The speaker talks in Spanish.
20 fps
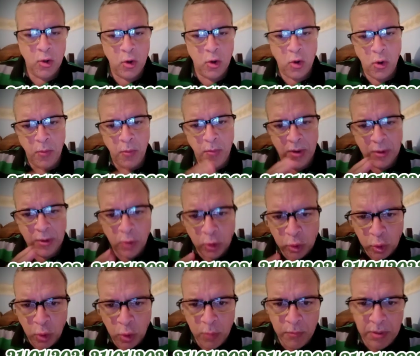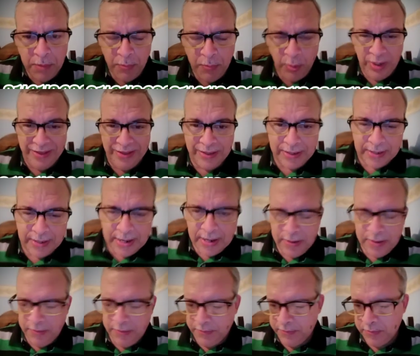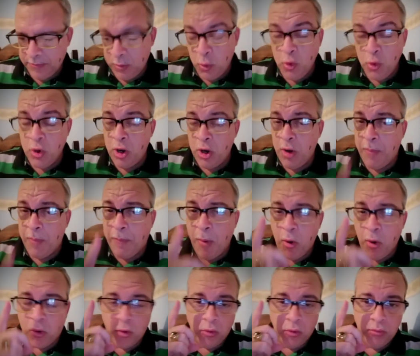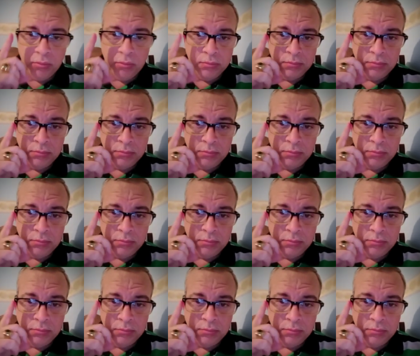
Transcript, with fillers: Como es costumbre por este canal, uno de los pocos